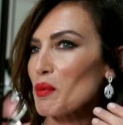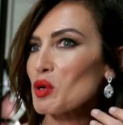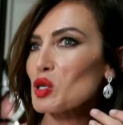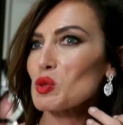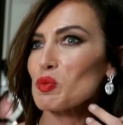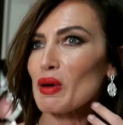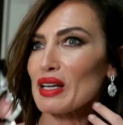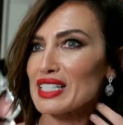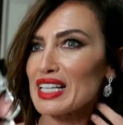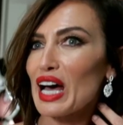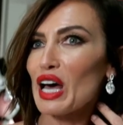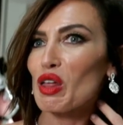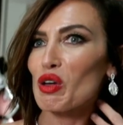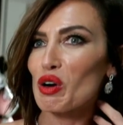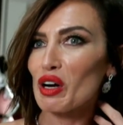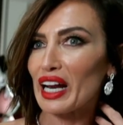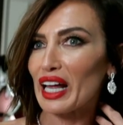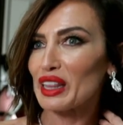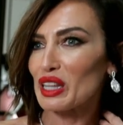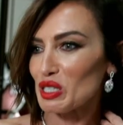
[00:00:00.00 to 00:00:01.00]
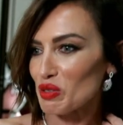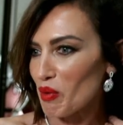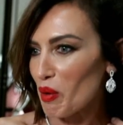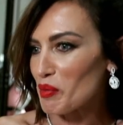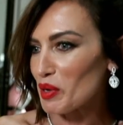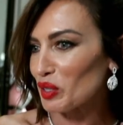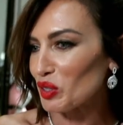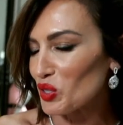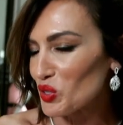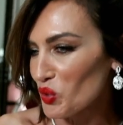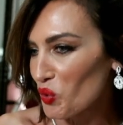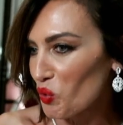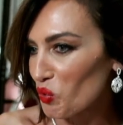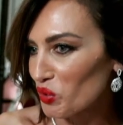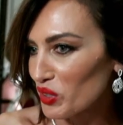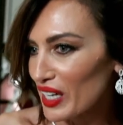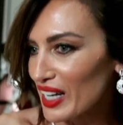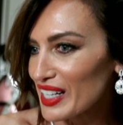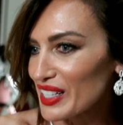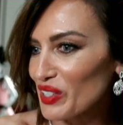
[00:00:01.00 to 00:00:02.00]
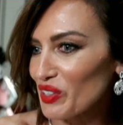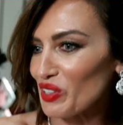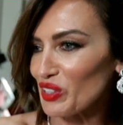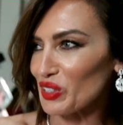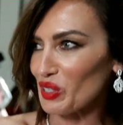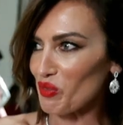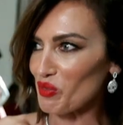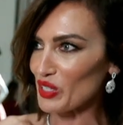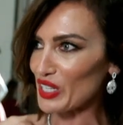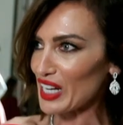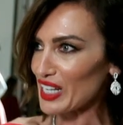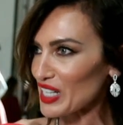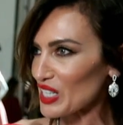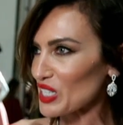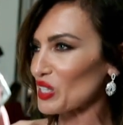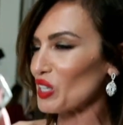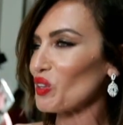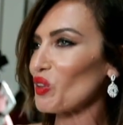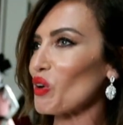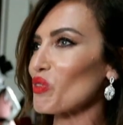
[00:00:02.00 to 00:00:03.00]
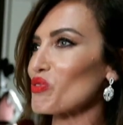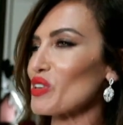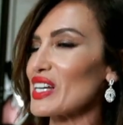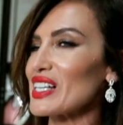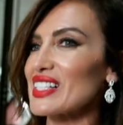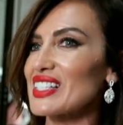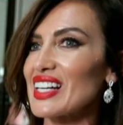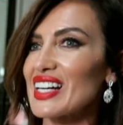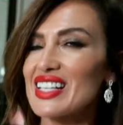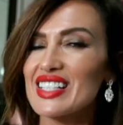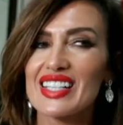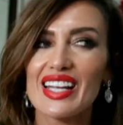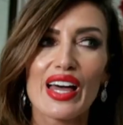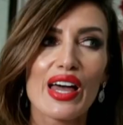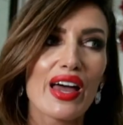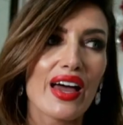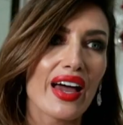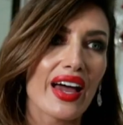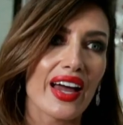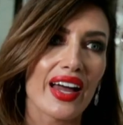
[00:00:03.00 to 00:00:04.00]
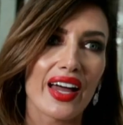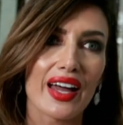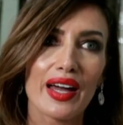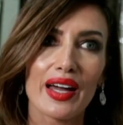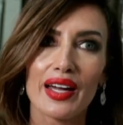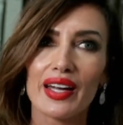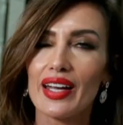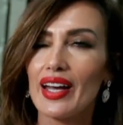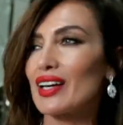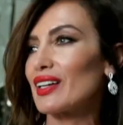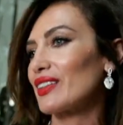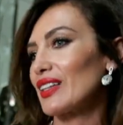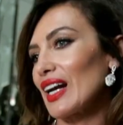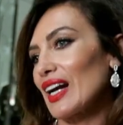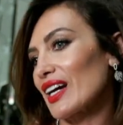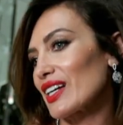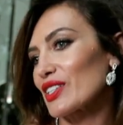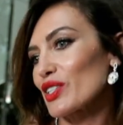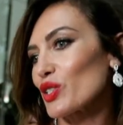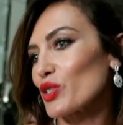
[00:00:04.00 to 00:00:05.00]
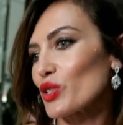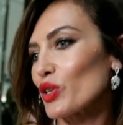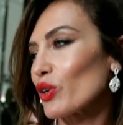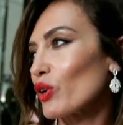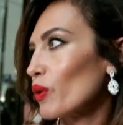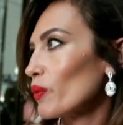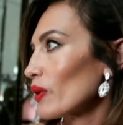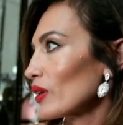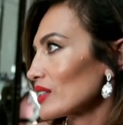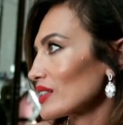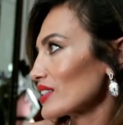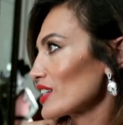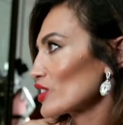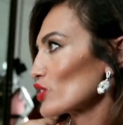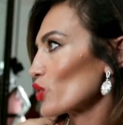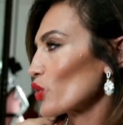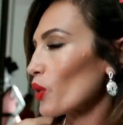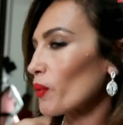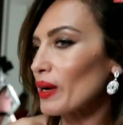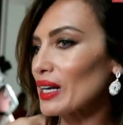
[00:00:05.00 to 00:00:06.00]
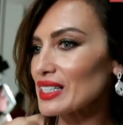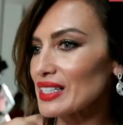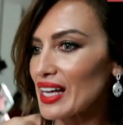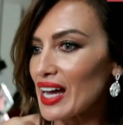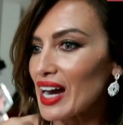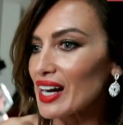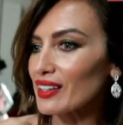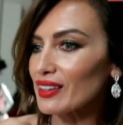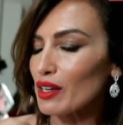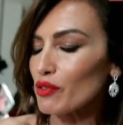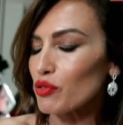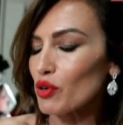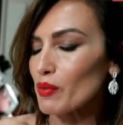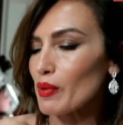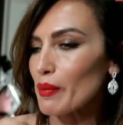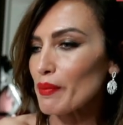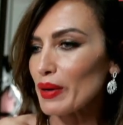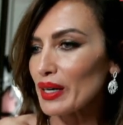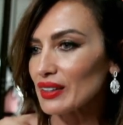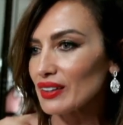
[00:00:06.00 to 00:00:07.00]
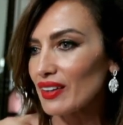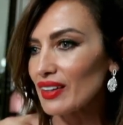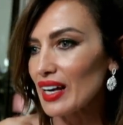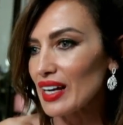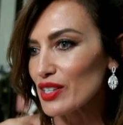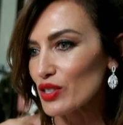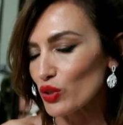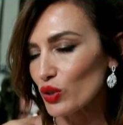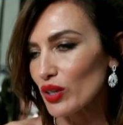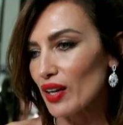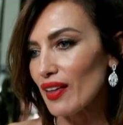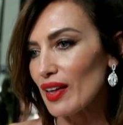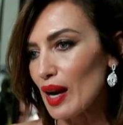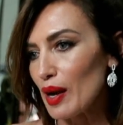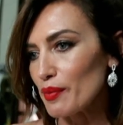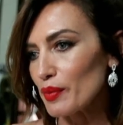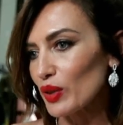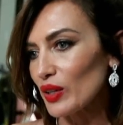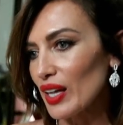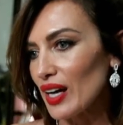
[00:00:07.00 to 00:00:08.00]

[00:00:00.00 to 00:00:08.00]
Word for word: hemos pasado grandes momentos juntas, con los que hemos asistido a fiestas eh, y hay trajes que son, que son obras de arte y forman parte de la historia de la